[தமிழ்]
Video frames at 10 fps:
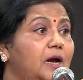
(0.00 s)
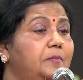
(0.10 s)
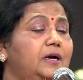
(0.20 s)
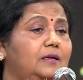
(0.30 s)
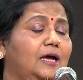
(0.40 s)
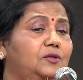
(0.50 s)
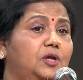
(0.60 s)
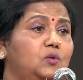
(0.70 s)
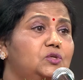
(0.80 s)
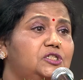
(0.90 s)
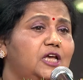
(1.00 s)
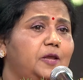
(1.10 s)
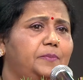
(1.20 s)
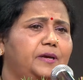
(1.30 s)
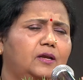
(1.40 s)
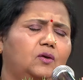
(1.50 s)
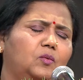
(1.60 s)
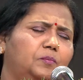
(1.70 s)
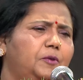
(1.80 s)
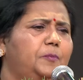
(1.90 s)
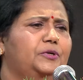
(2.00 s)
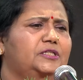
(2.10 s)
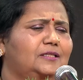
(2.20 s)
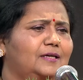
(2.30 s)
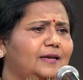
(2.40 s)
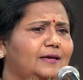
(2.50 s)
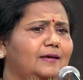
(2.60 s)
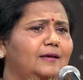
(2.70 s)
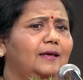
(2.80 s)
தமிழ் அதோடைய உச்சரிப்பு எனக்கு ரொம்ப பிடிச்சது எனக்கு